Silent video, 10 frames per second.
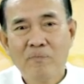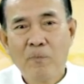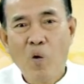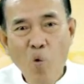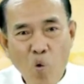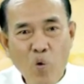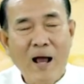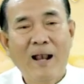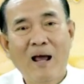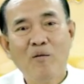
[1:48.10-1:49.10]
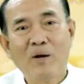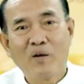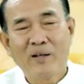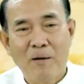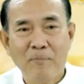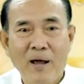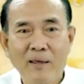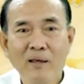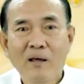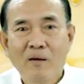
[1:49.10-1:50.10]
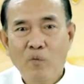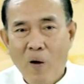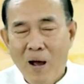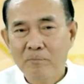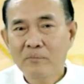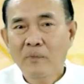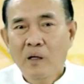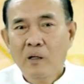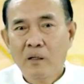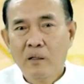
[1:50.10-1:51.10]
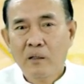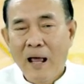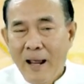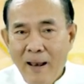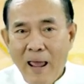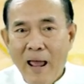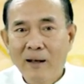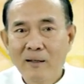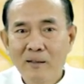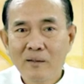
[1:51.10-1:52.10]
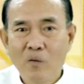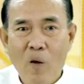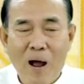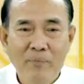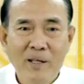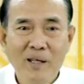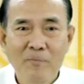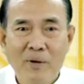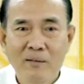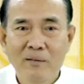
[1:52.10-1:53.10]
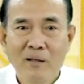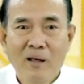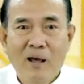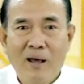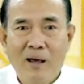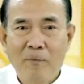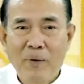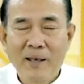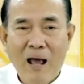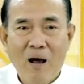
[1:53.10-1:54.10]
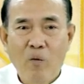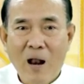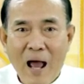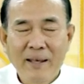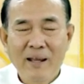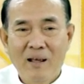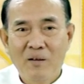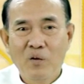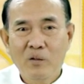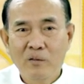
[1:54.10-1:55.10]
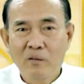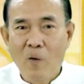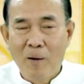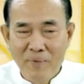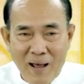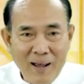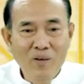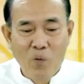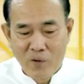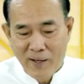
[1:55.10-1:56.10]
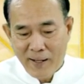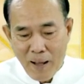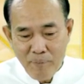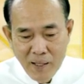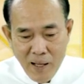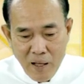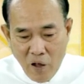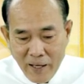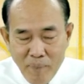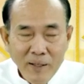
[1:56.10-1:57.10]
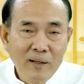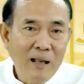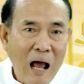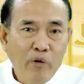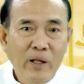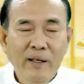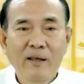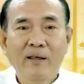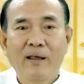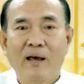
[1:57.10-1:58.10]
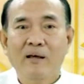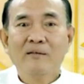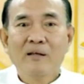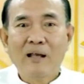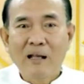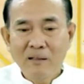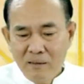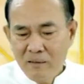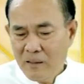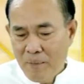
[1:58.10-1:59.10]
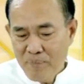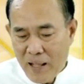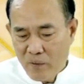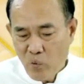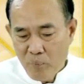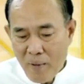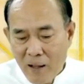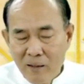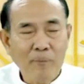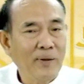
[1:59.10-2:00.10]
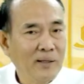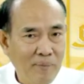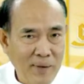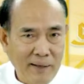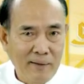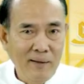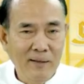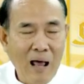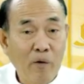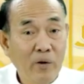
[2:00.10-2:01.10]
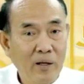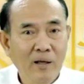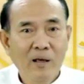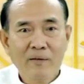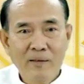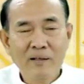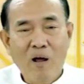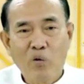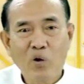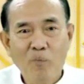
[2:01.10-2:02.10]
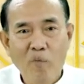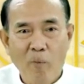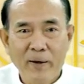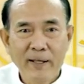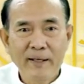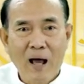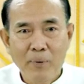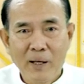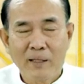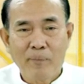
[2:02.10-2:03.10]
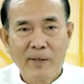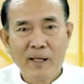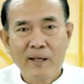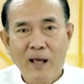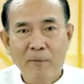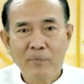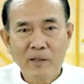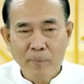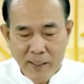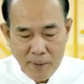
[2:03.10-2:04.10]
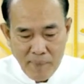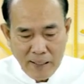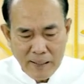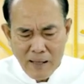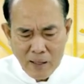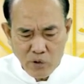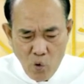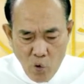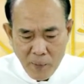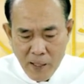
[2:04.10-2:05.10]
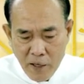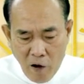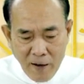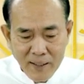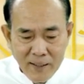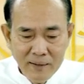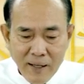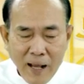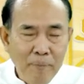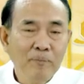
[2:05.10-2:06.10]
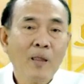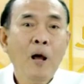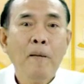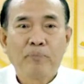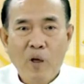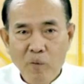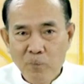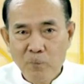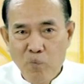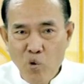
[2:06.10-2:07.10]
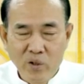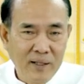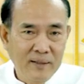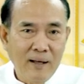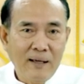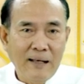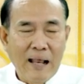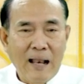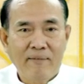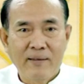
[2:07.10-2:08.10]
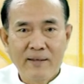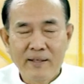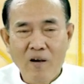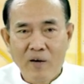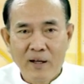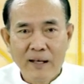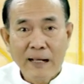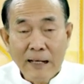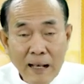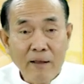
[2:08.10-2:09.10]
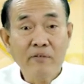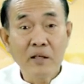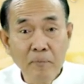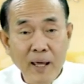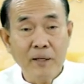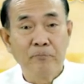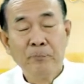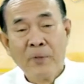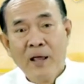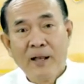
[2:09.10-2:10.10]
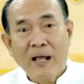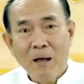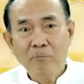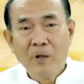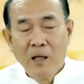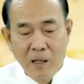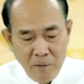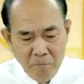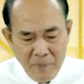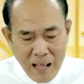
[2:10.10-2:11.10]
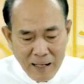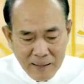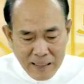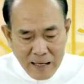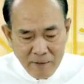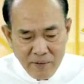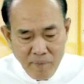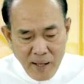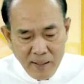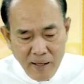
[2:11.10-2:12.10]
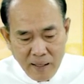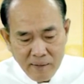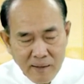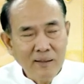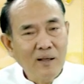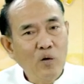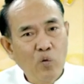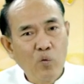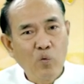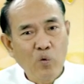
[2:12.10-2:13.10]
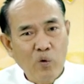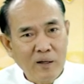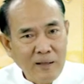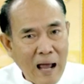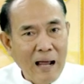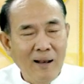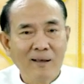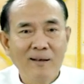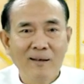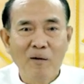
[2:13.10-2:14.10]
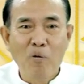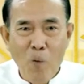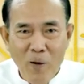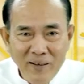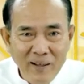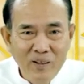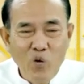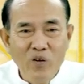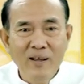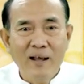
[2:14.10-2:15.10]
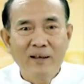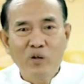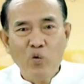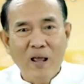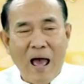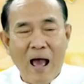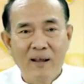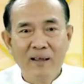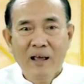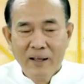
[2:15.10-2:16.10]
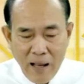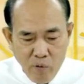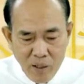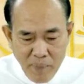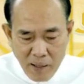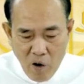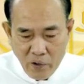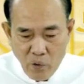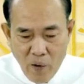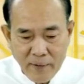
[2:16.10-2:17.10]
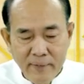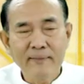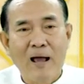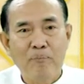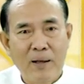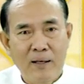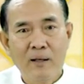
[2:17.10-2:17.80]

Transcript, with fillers: คู่กันแล้วมันก็ทำให้ความร้ายแรงหรือความที่มันเป็นดาวร้ายเนี่ยลดความร้ายลงนะครับ ตอนนี้มาถึงดาวที่ดีเนี่ยดังนั้นตำแหน่งส่วนมากก็จะเป็นตำแหน่งที่ดาวดี ซึ่งเราต้องมองไปที่ดาหัสบดีนะครับ ซึ่งจะเป็นตำแหน่งราชาโชค ก่อนอื่นนะครับ ต้องพูดถึงลัคนาราศีนี้ก่อนเลย ลัคนาราศีเมษนะครับ ลัคนาราศีเมษเนี่ยจริงๆ จะอยู่ท้ายเลยก็ดีนะ เพราะว่าดีทุกเรื่องดีทุกอย่างเลย แต่เอาขึ้นมาก่อนดีกว่า เนื่องจากเป็น